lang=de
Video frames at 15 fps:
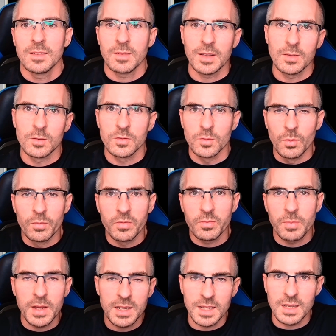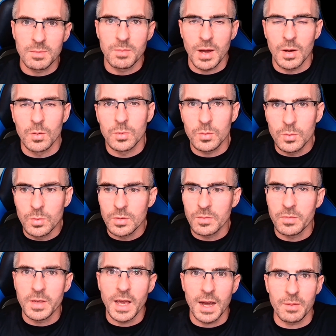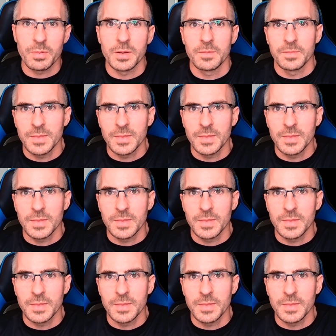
weil sonst stumpft man eben auch irgendwie ab.